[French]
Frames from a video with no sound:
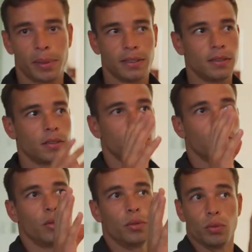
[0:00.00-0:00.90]
prise
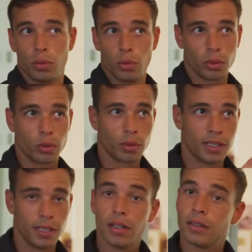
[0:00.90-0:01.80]
donc
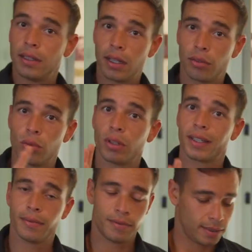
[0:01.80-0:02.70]
qui est en interview en
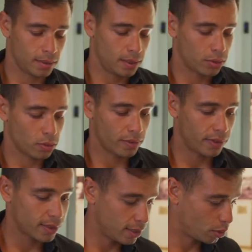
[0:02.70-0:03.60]
cam fixe. Là, ce qu'on va
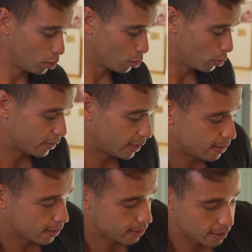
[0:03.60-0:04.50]
faire, c'est qu'on va aller
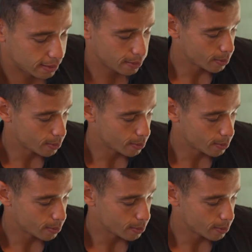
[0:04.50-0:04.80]
s'installer